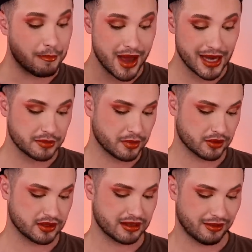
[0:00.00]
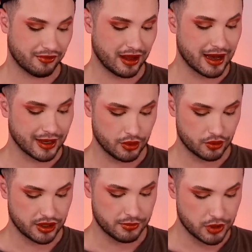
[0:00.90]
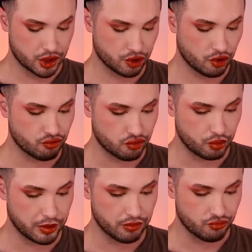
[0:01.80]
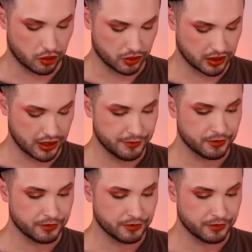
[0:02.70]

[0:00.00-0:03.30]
Mad About Safari und die Mission Ruby Rose.